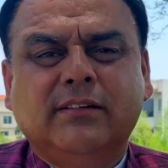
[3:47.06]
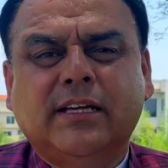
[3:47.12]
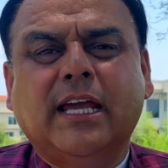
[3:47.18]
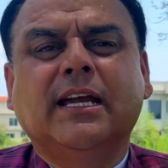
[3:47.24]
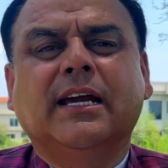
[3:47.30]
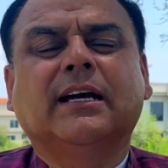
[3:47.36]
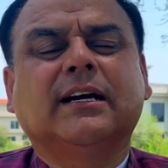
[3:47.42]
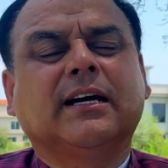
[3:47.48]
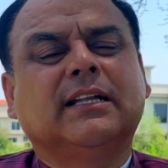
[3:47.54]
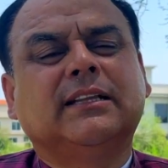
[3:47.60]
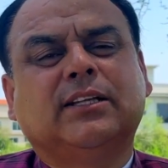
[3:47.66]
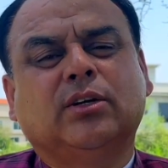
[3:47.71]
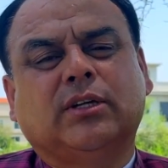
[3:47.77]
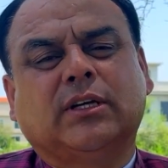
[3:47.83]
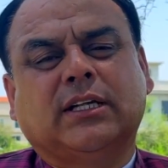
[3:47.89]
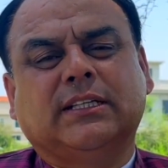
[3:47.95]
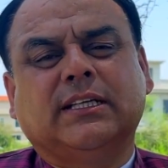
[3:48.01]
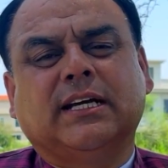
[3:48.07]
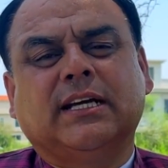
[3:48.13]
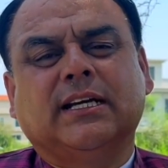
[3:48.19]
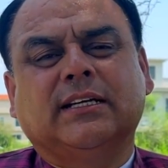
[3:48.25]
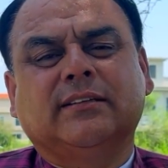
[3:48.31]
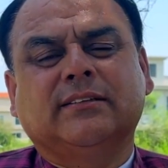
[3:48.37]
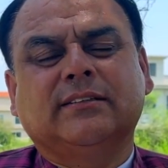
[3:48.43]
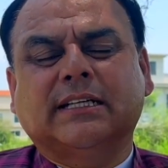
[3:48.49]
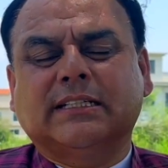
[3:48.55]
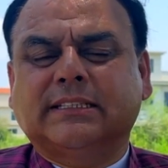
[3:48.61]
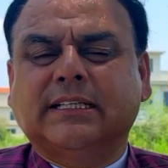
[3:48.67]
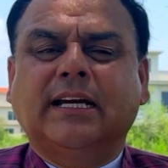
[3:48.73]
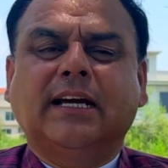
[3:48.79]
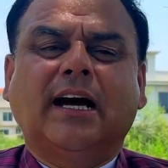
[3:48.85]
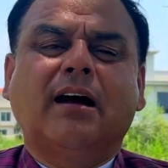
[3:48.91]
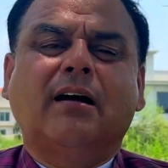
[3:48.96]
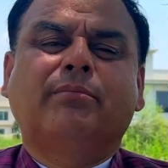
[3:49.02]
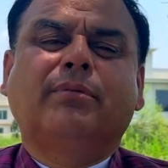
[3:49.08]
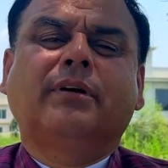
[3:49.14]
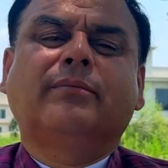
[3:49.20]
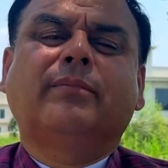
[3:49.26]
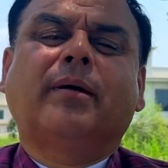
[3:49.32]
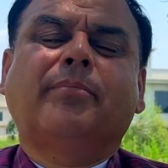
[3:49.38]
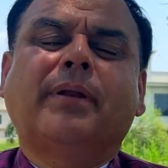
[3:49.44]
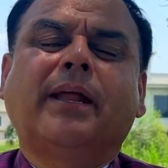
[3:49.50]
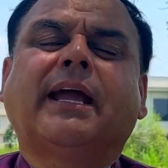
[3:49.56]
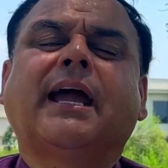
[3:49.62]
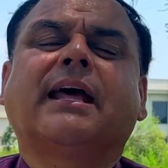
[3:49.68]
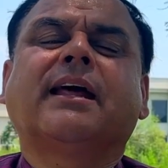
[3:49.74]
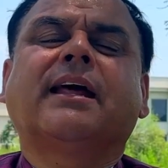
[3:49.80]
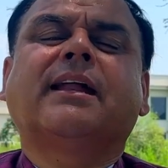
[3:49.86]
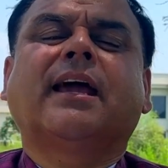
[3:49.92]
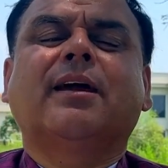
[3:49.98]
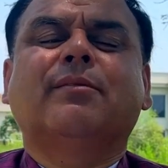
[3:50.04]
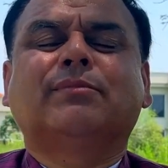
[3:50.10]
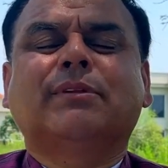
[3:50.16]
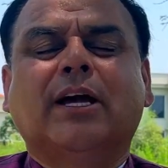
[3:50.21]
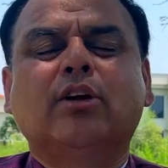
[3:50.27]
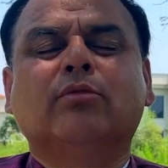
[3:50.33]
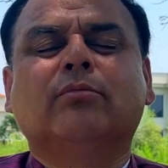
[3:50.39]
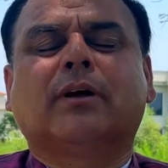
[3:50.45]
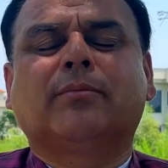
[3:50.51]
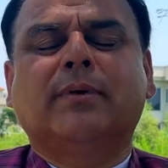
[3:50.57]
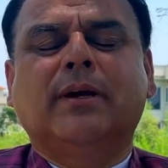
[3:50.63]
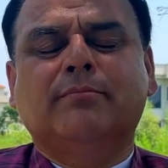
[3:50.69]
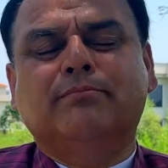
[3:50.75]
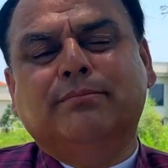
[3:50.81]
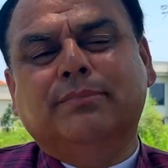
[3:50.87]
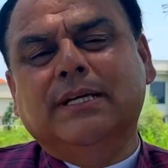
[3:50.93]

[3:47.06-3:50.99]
यही गलती हो जाती है जैसे आप अपने कैरियर के इब्तदाई उम्र में